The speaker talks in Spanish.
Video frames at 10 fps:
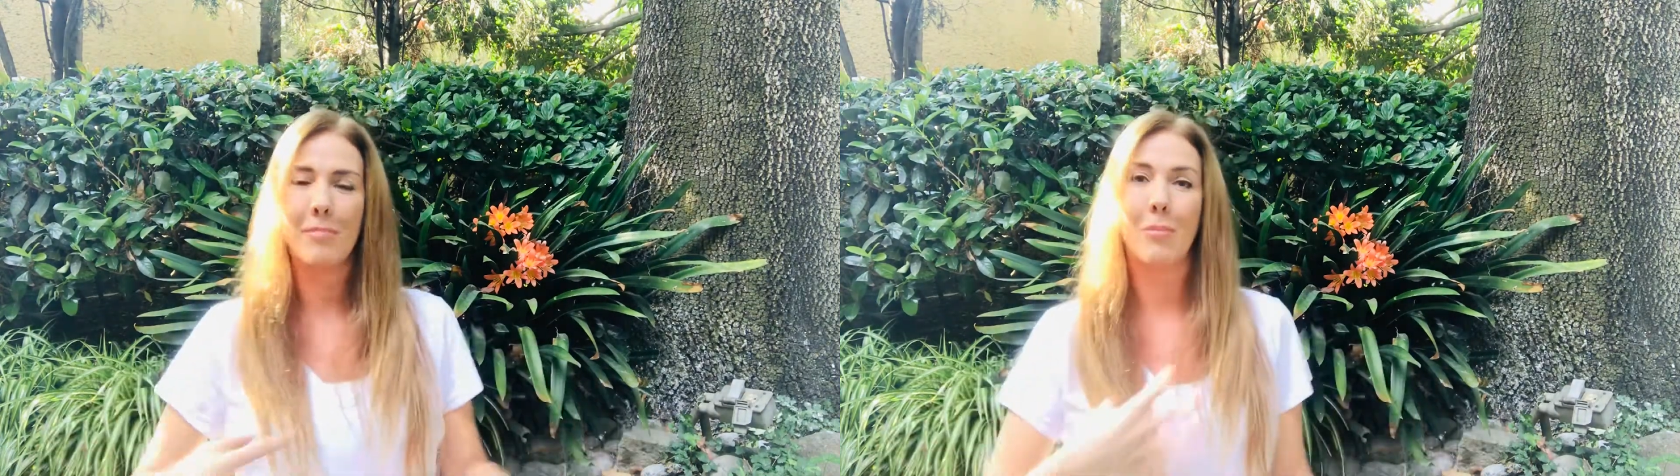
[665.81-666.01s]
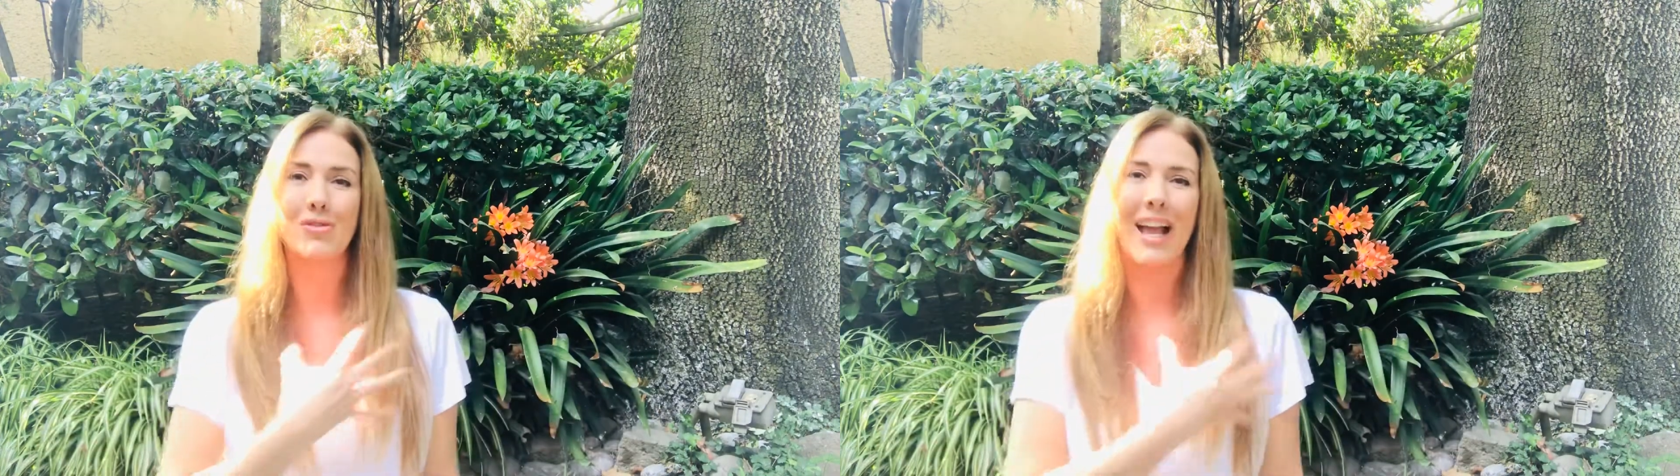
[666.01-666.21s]

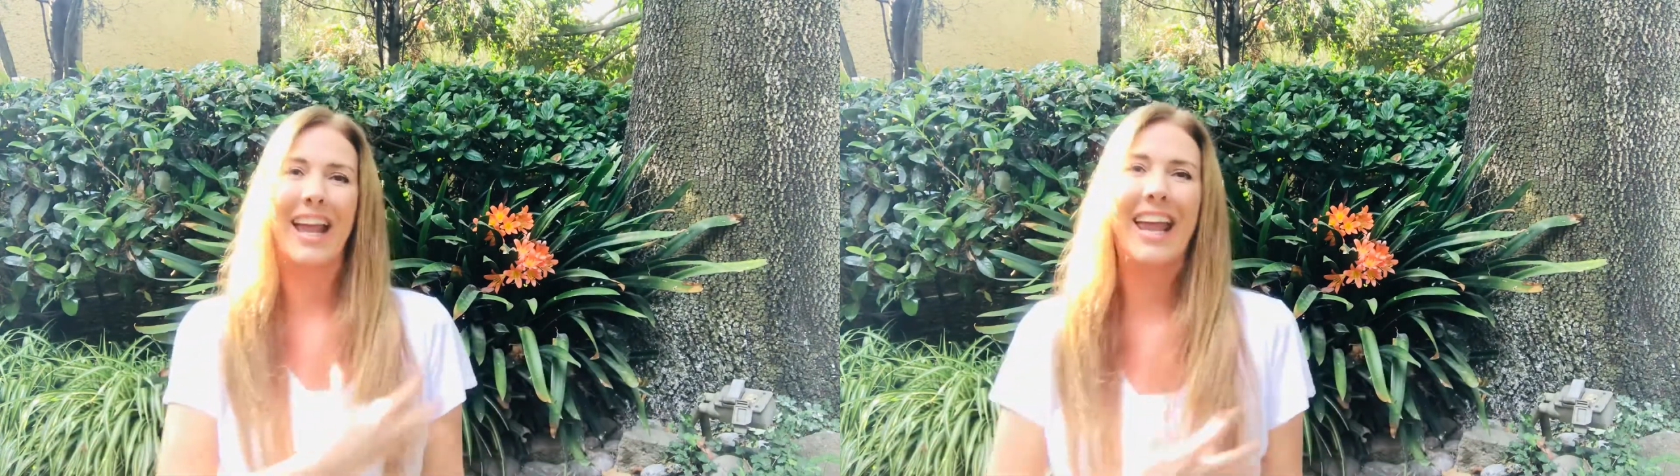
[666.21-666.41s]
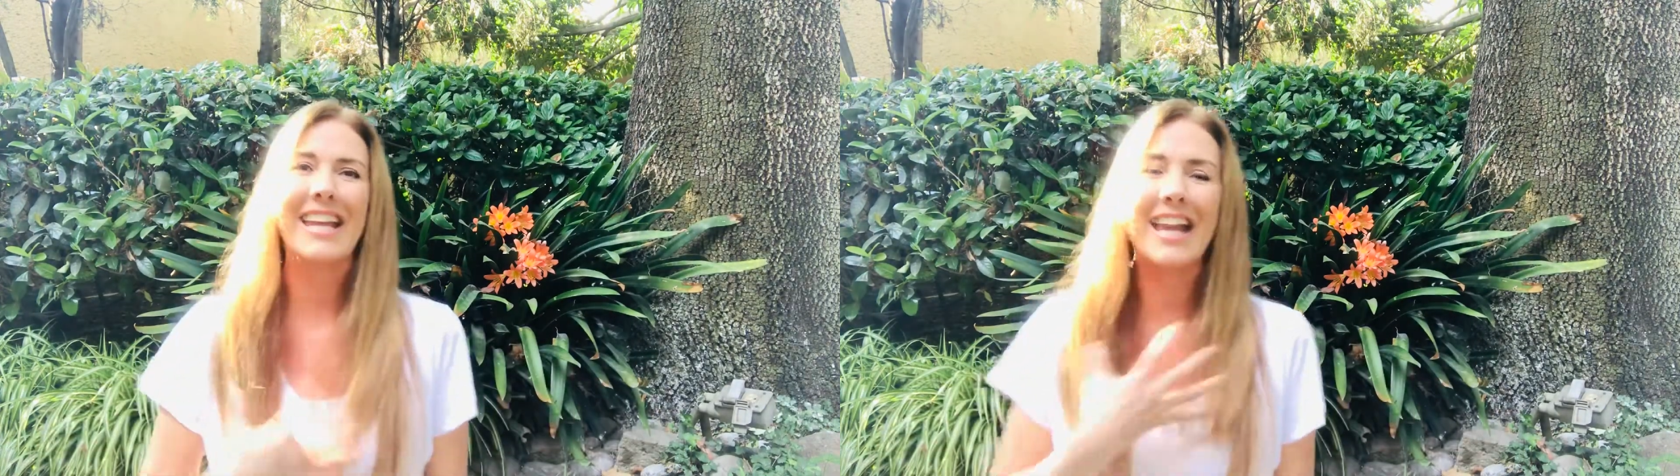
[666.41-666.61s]
Vamos a
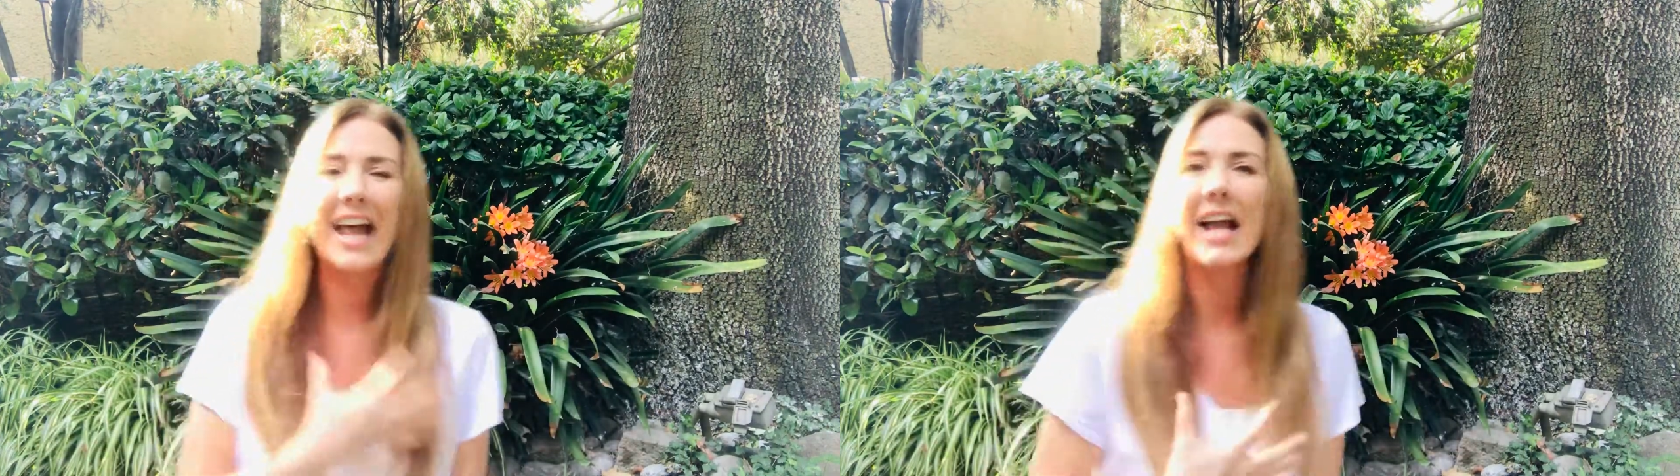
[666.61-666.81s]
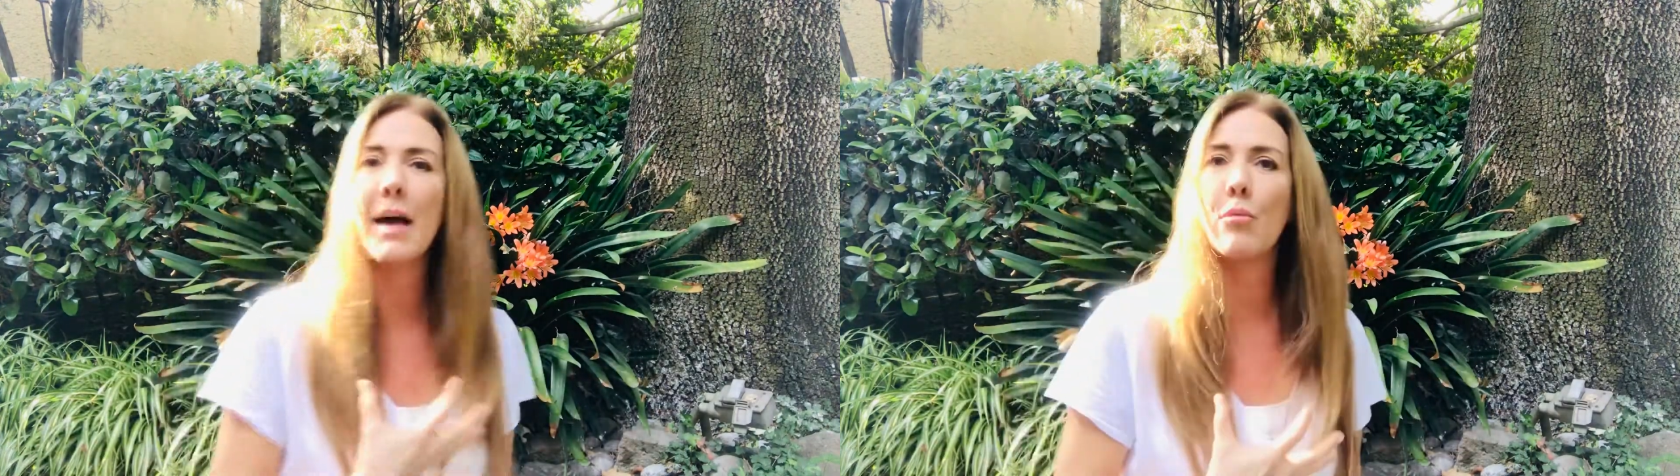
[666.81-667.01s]

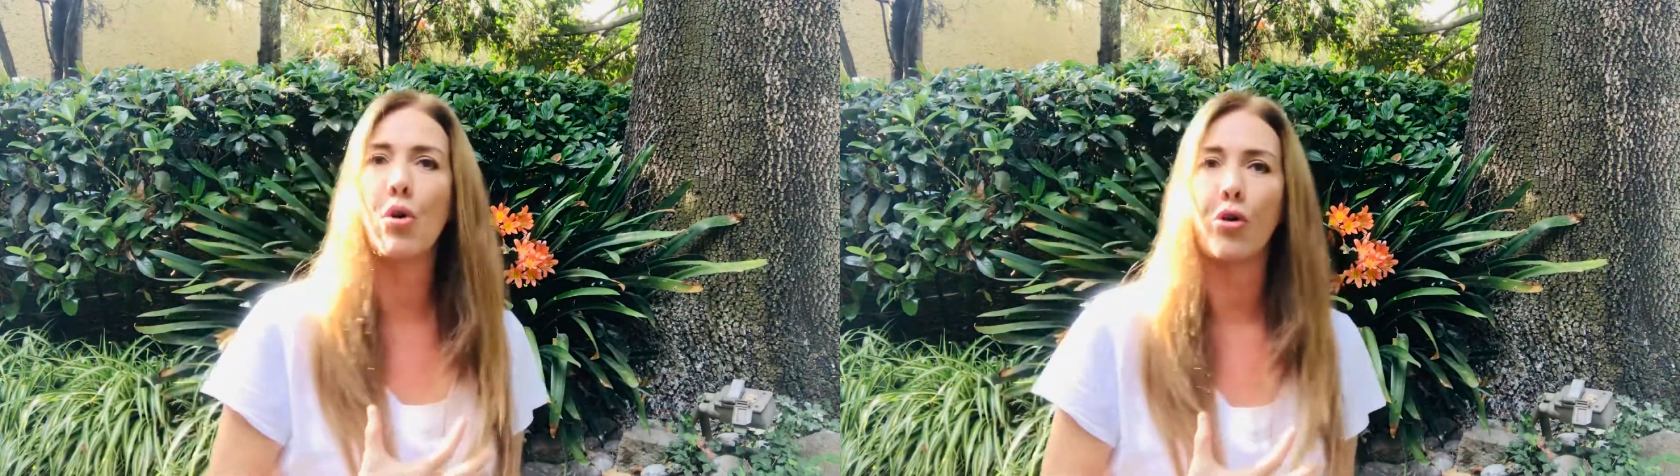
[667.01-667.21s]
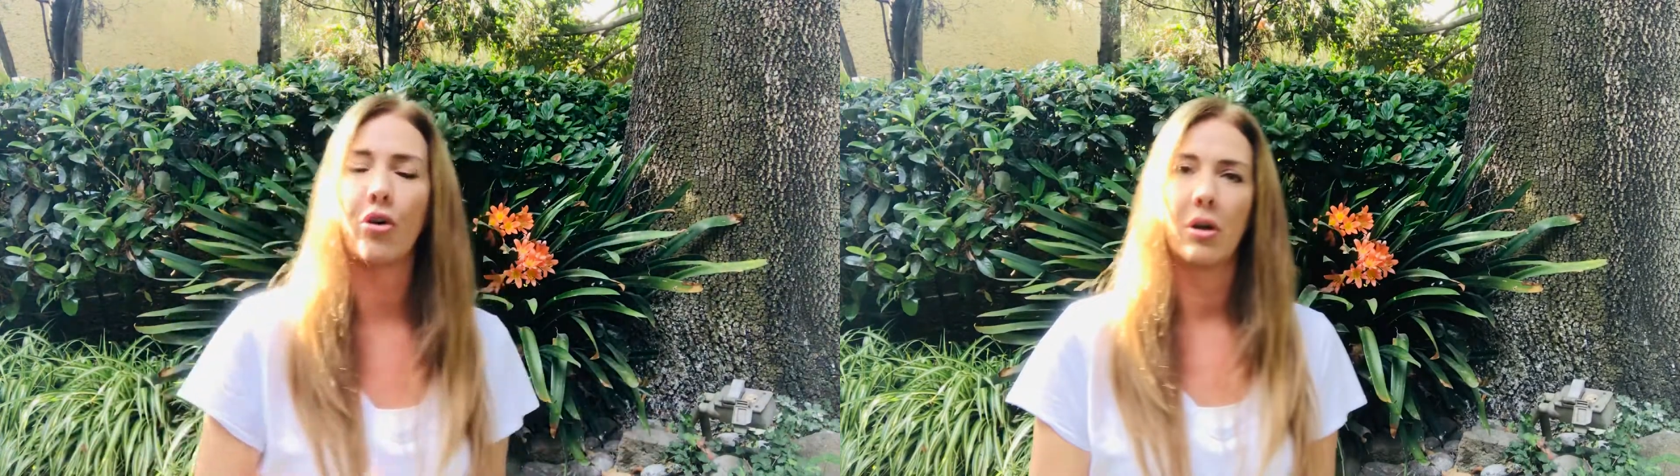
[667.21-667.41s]
generar amor.